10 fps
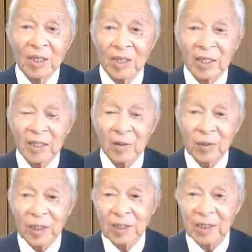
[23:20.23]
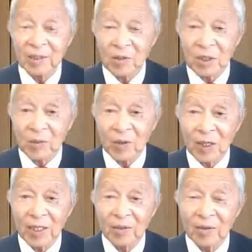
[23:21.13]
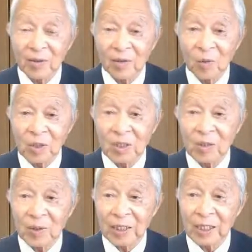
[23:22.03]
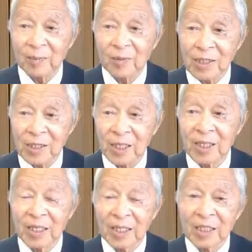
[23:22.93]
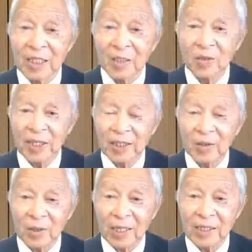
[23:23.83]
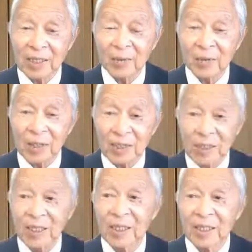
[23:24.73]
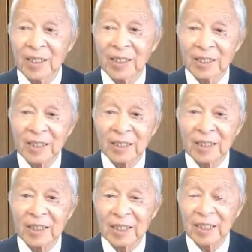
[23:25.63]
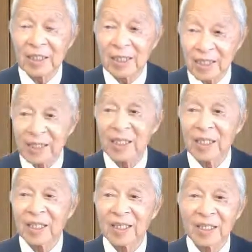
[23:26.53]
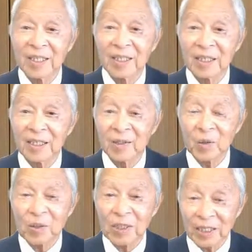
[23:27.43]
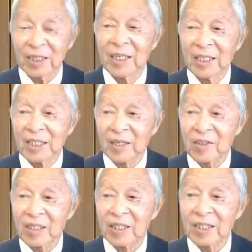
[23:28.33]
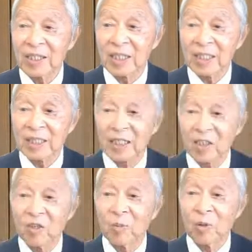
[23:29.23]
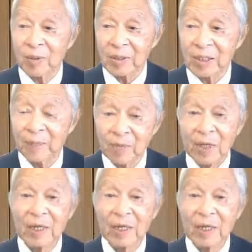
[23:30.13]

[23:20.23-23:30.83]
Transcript: えー、お客さんとして来られる老人の方にもですね家の中の段差をですね、え徹底的にですね、えこの際なくしていただきたいと思います。